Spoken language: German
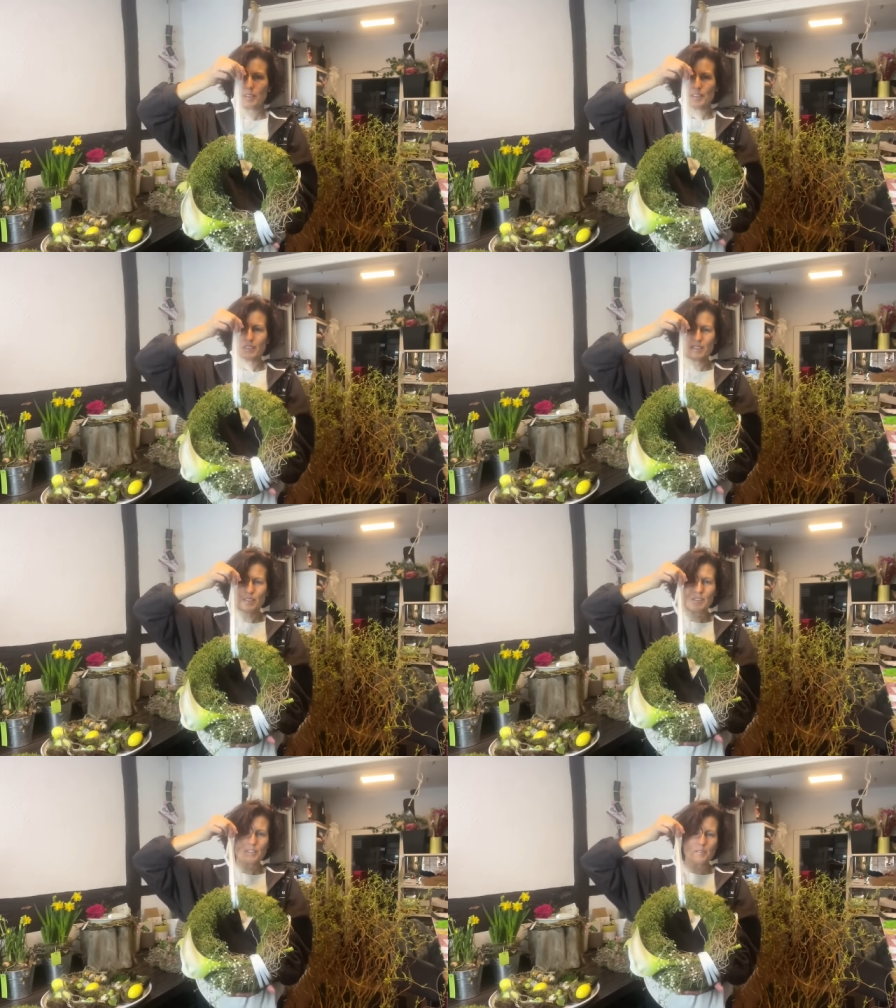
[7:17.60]
an,
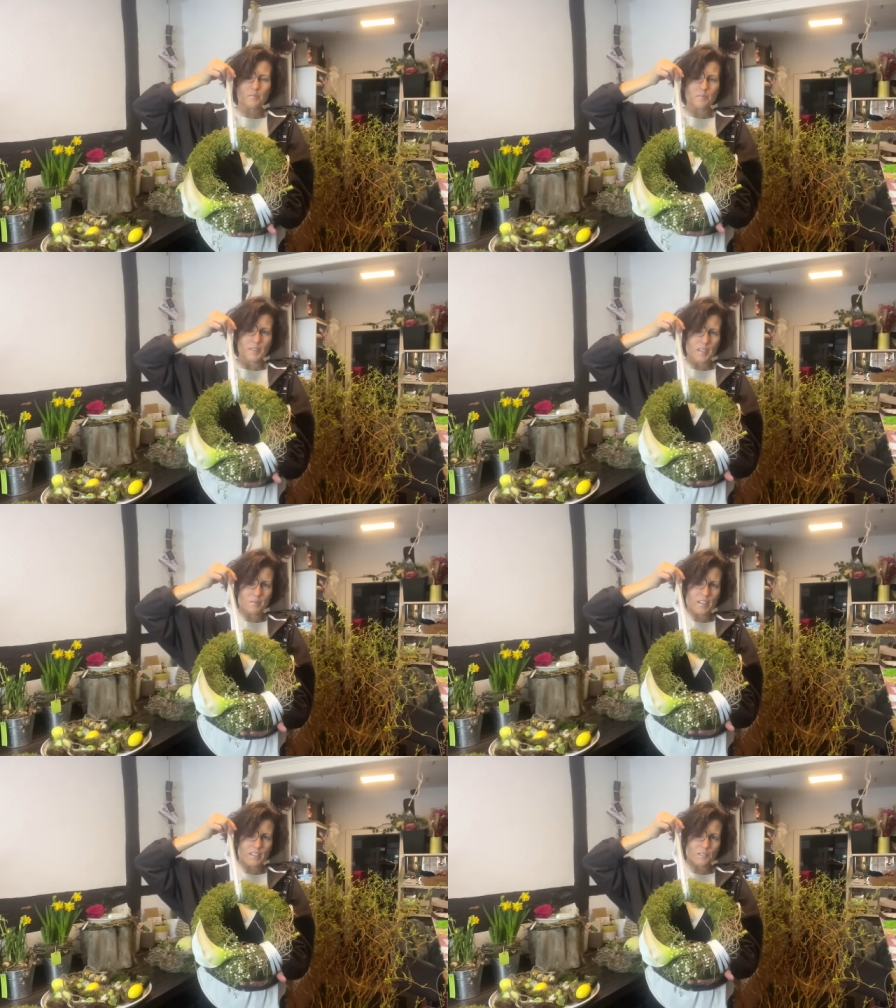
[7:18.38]
an diesen, ja
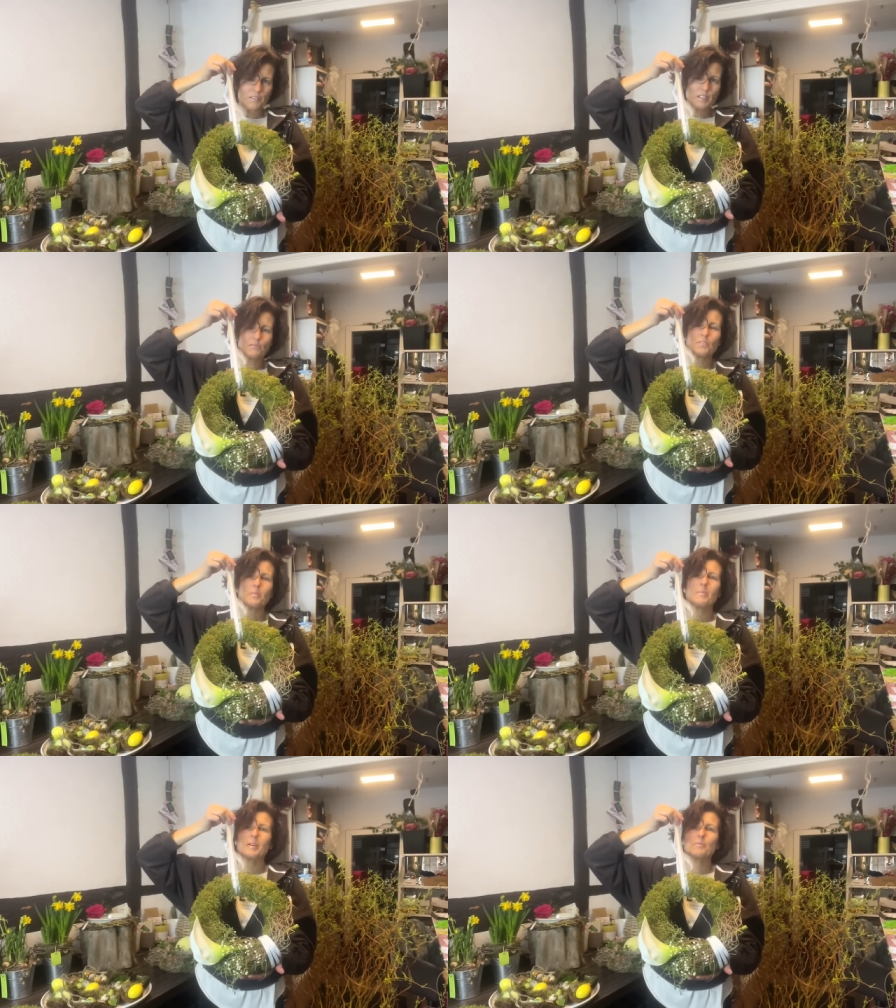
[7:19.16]
man kann es vielleicht vor
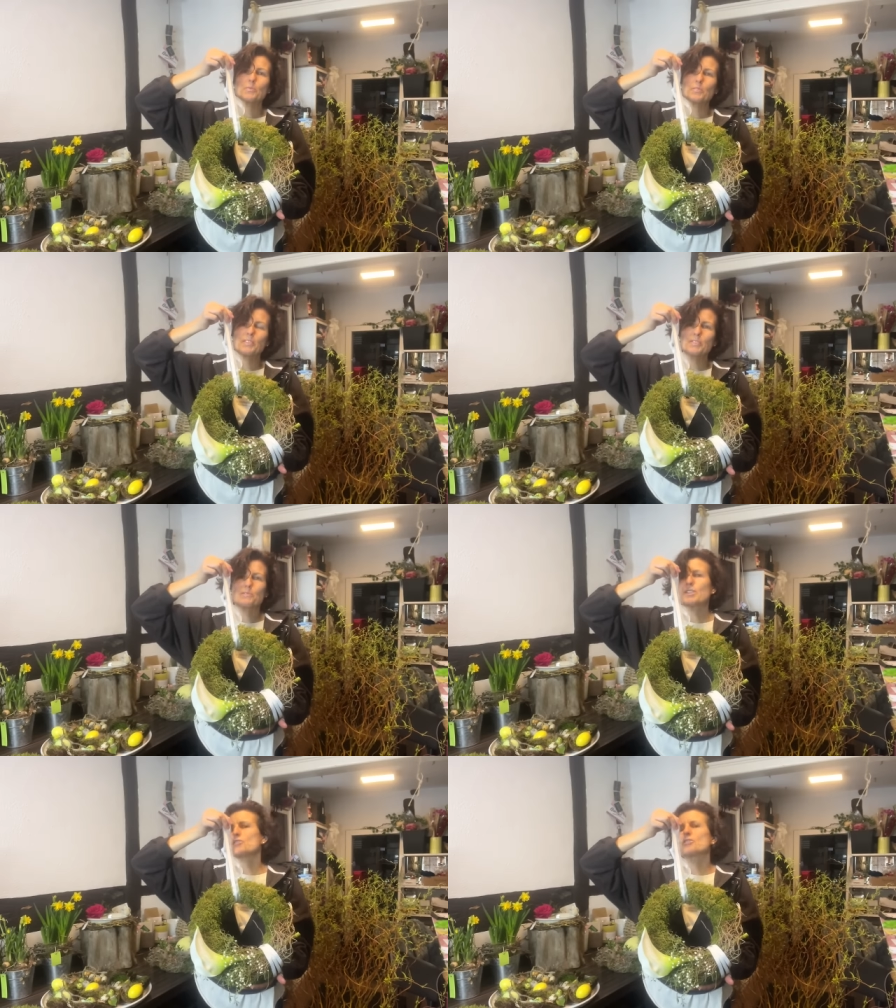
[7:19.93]
meinem dunklen
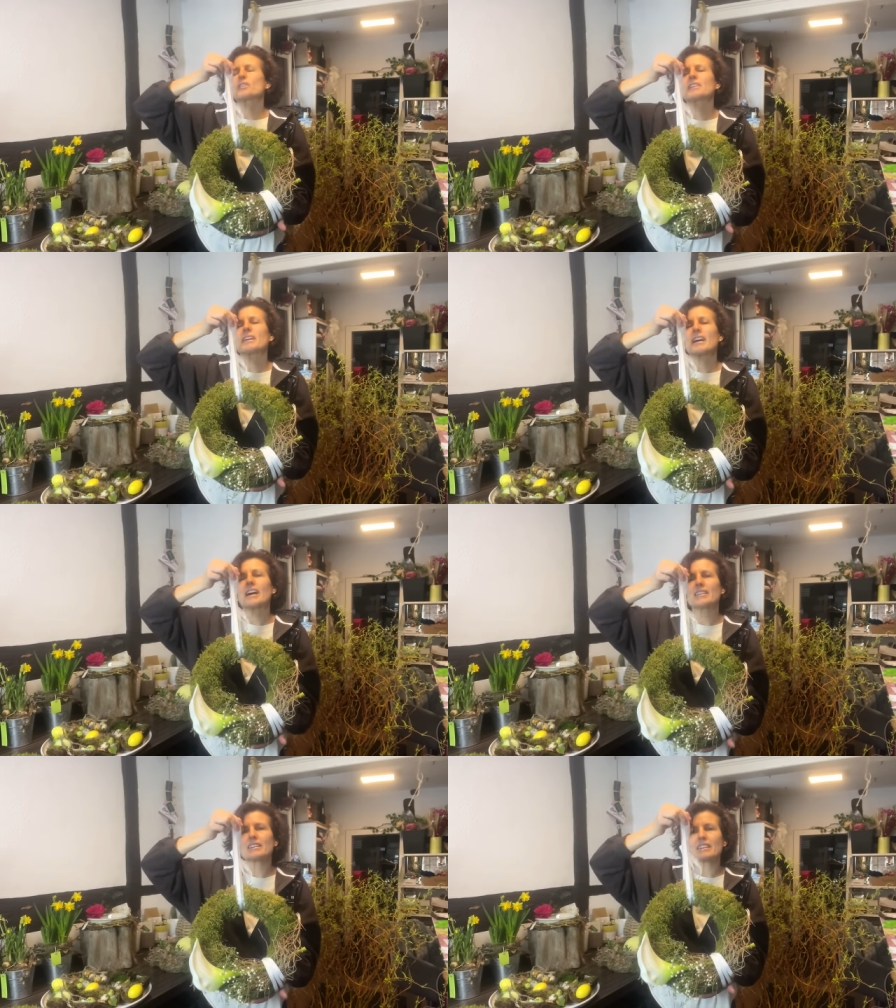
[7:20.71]
Sweatshirt
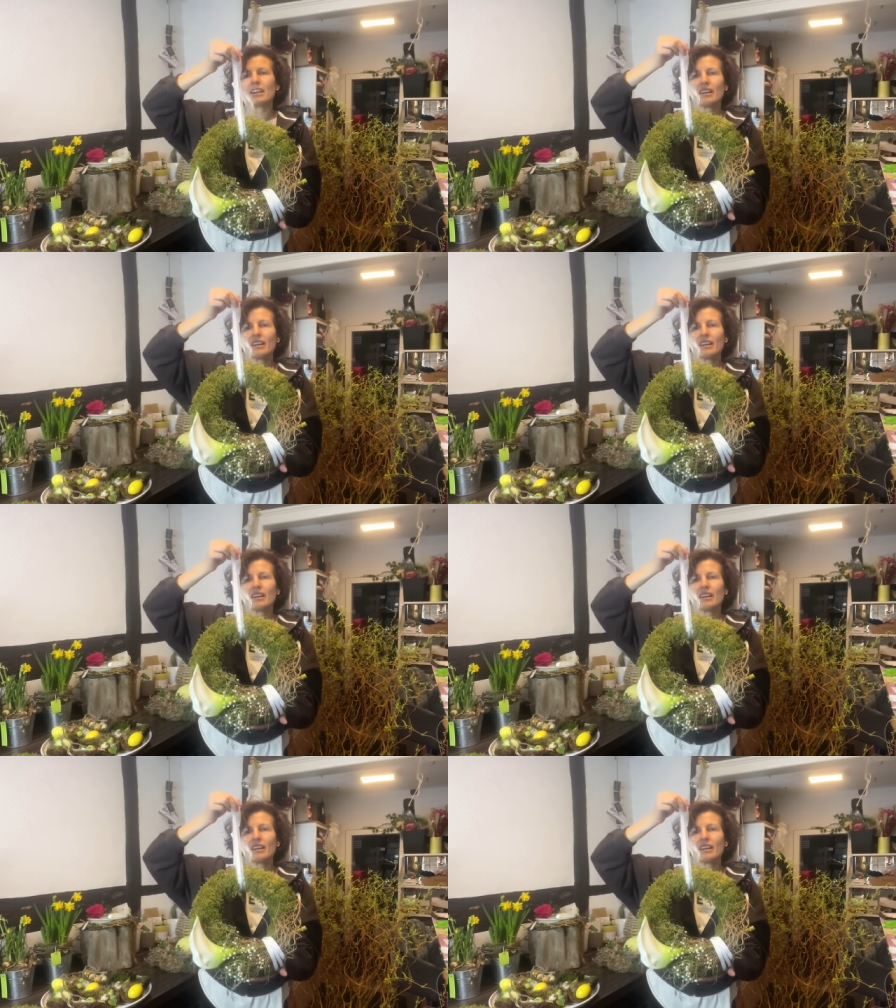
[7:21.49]
erahnen,